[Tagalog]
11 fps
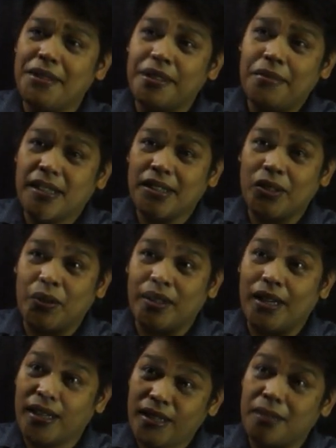Ibig sabihin ng
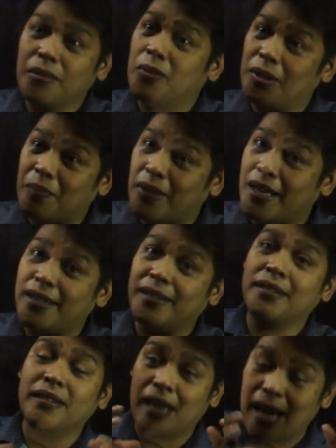squared ay,
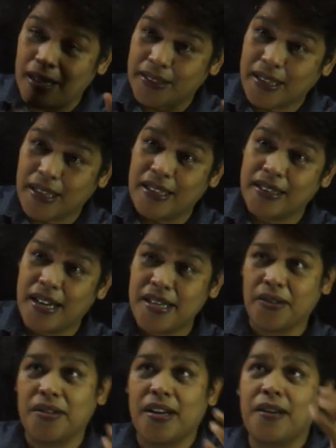imamultiply ang sarili
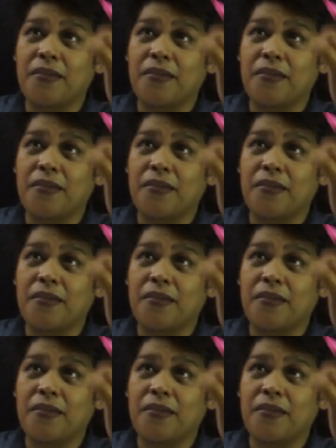sa kanya.